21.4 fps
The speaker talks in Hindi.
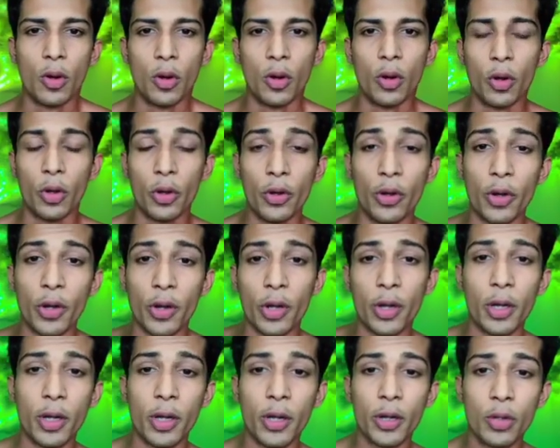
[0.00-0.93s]
और
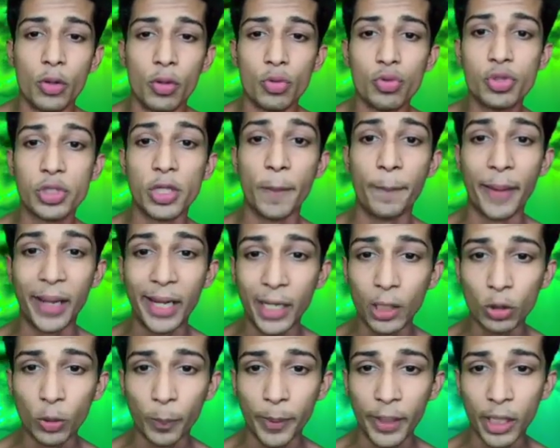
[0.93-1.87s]
उससे
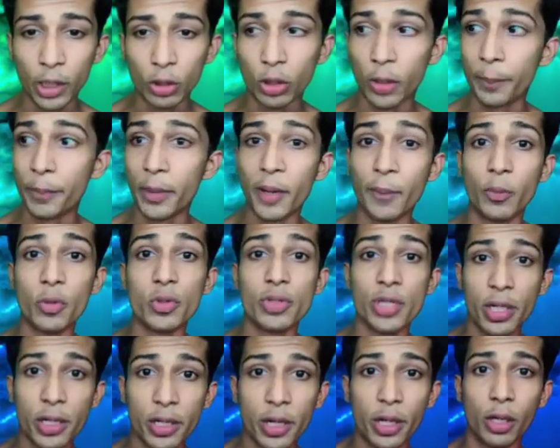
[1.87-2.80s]
पहले तो पहले तो अपने आप को
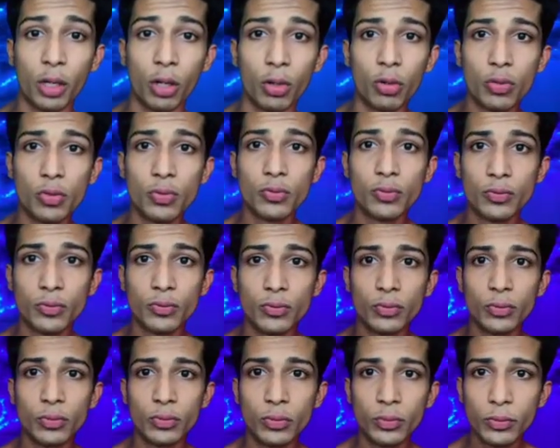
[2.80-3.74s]
सरेंडर करो
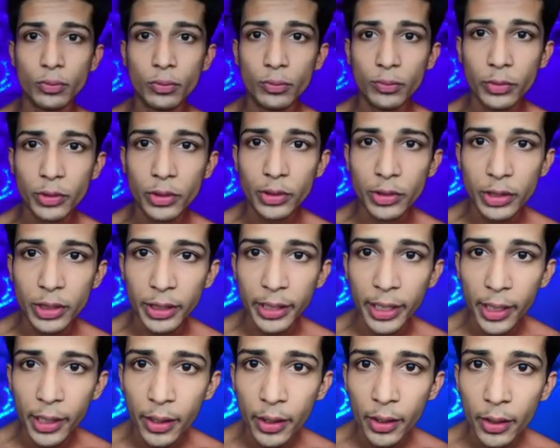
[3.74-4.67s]

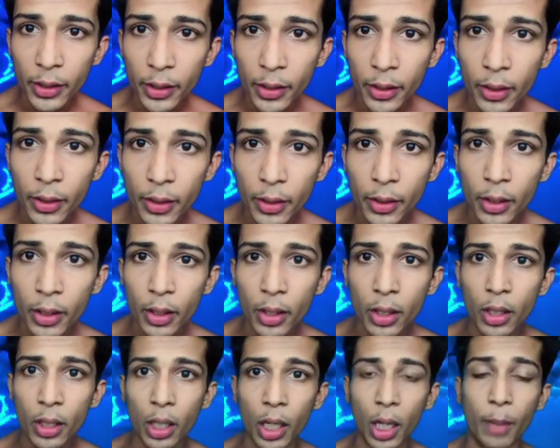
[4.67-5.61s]
ठीक है
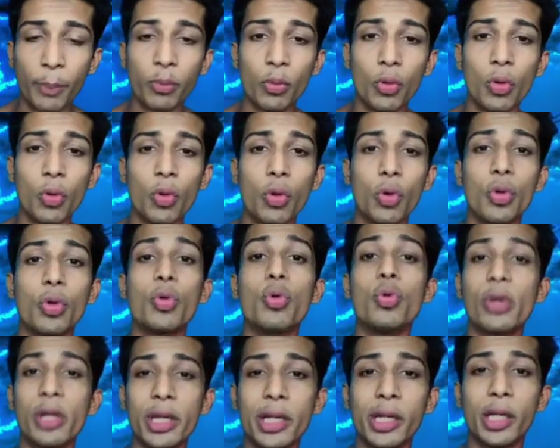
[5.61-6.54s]
आपको
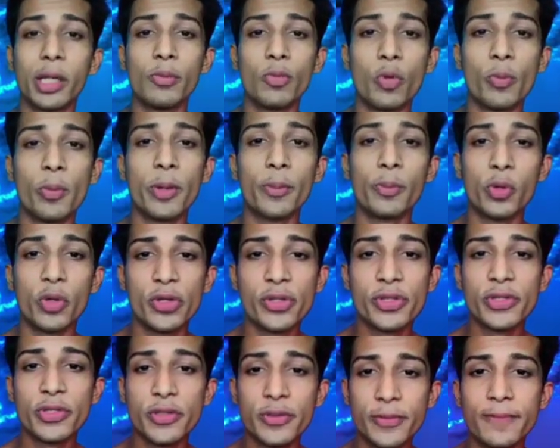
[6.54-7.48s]
ढूंढ रही है मुंबई
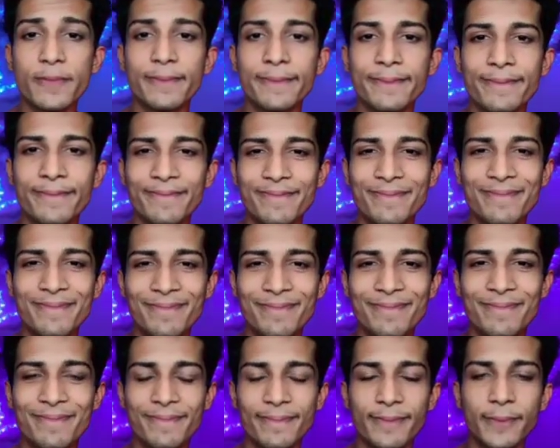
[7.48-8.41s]
पुलिस हुँ? हम्म?